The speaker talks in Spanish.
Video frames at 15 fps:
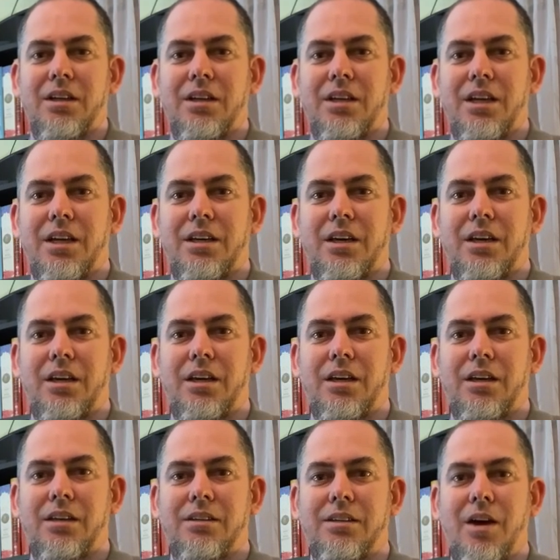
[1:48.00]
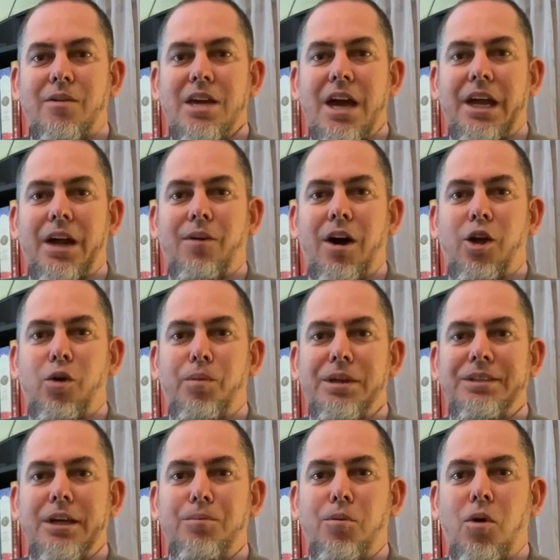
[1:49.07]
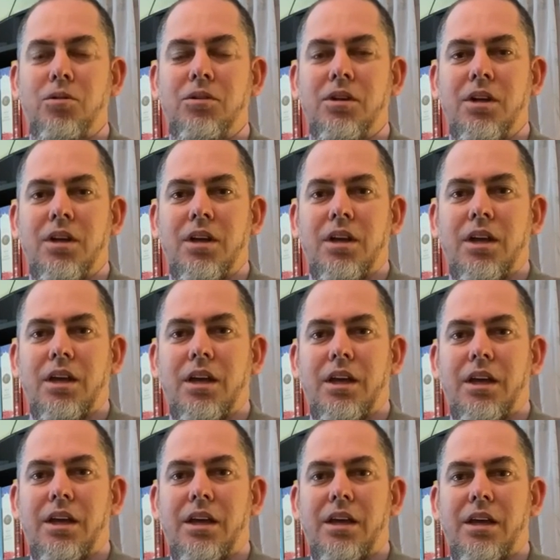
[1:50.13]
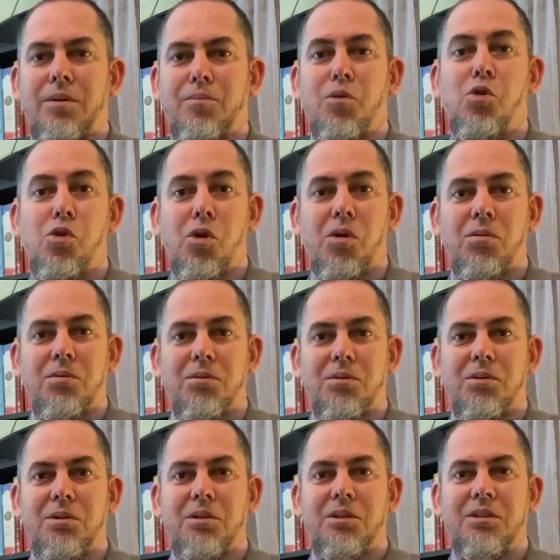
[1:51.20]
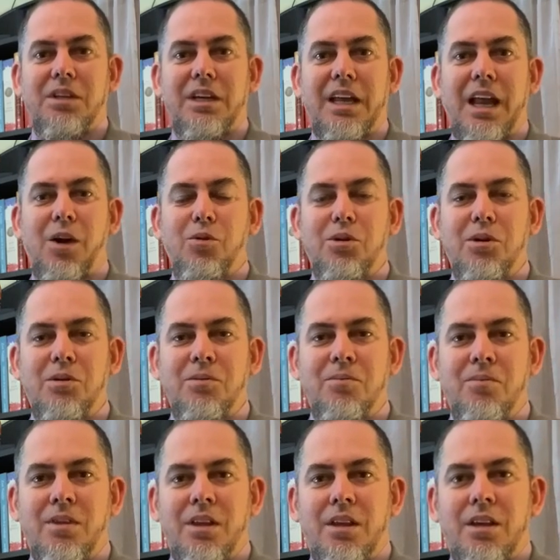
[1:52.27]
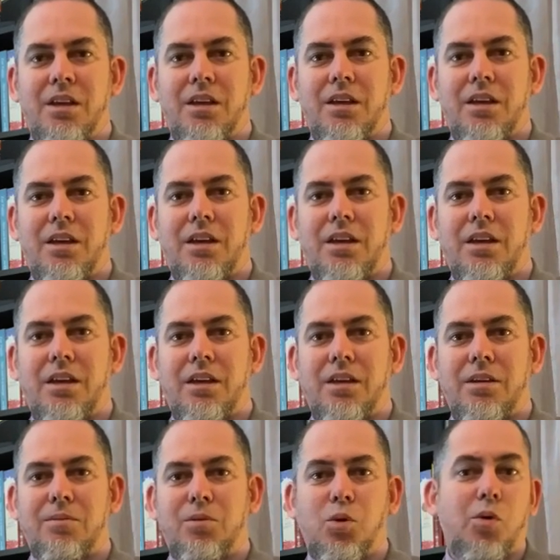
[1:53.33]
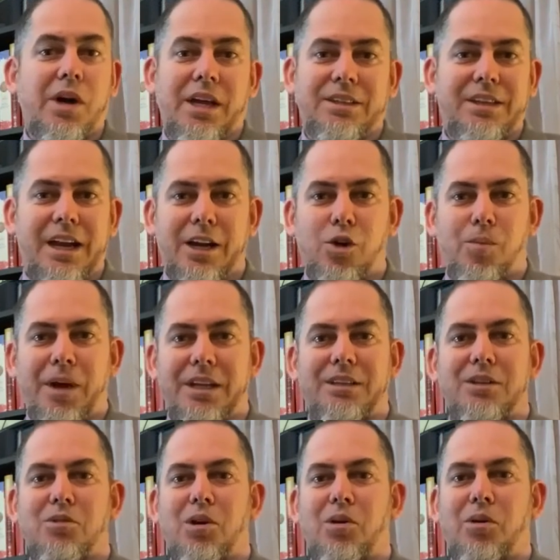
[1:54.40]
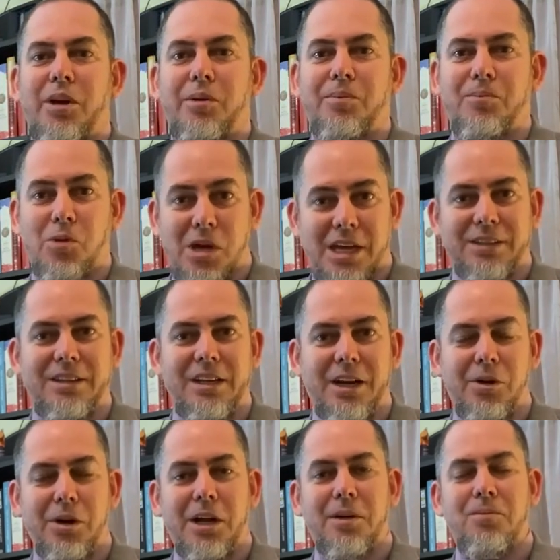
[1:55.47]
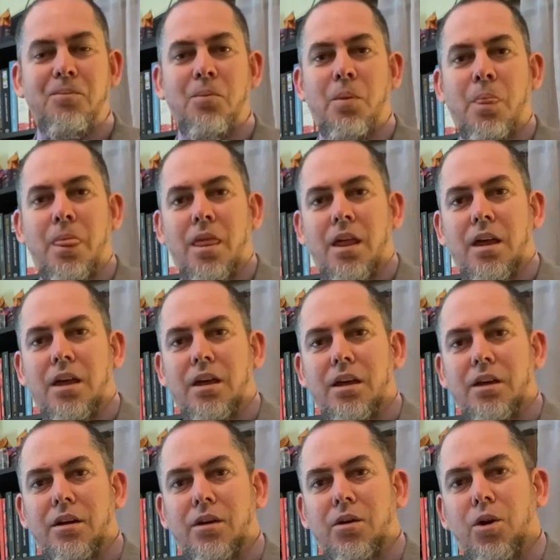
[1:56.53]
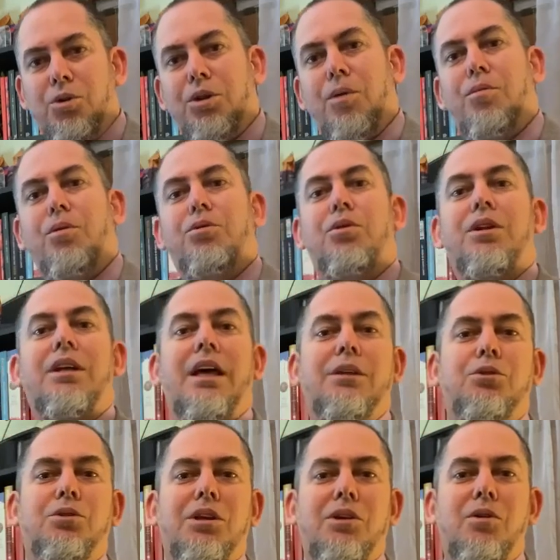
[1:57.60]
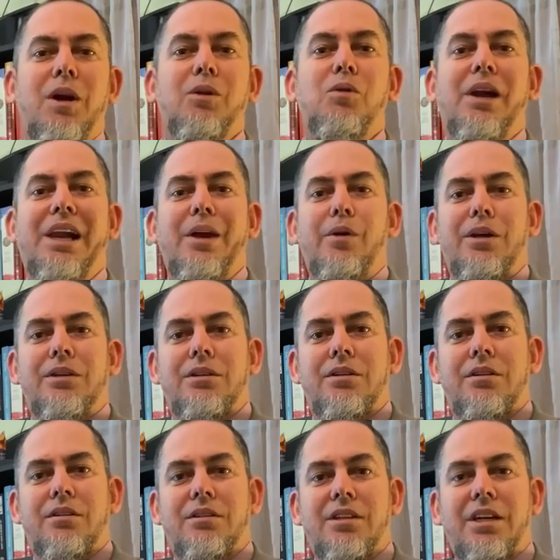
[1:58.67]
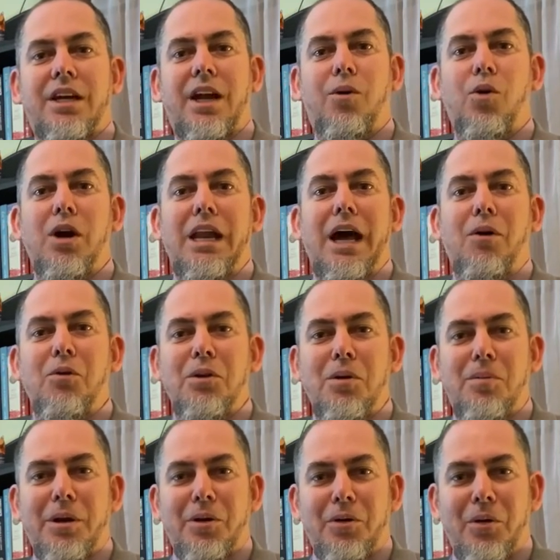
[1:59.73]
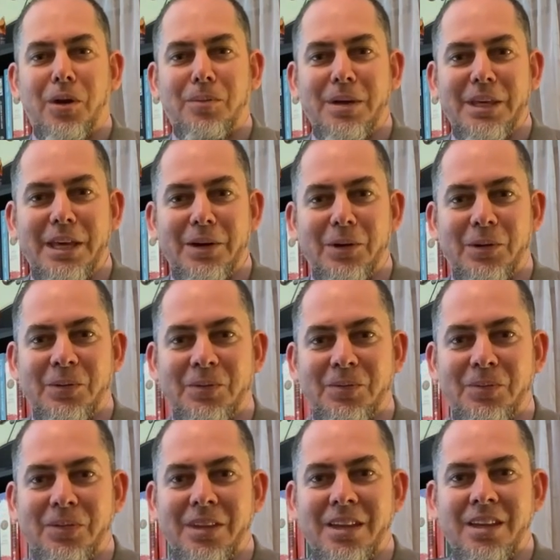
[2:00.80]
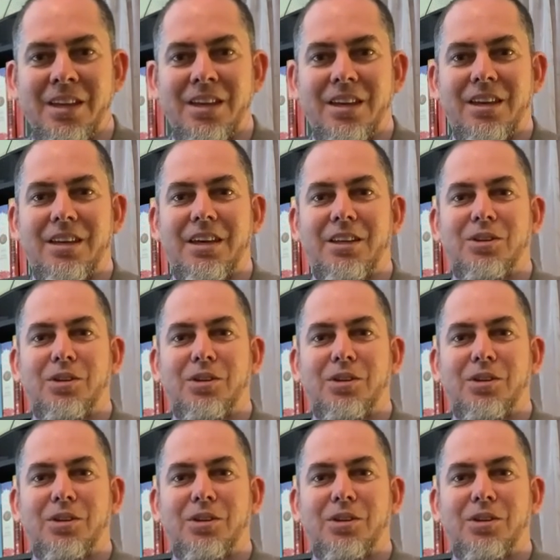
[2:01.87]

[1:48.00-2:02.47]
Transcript: y es que se había grabado mi sermón eh, mudo, sin el audio, y tuve que hacer algo parecido a lo que voy a hacer ahora. En otra oportunidad sucedió algo al revés. Se grabó el audio pero no el video. Y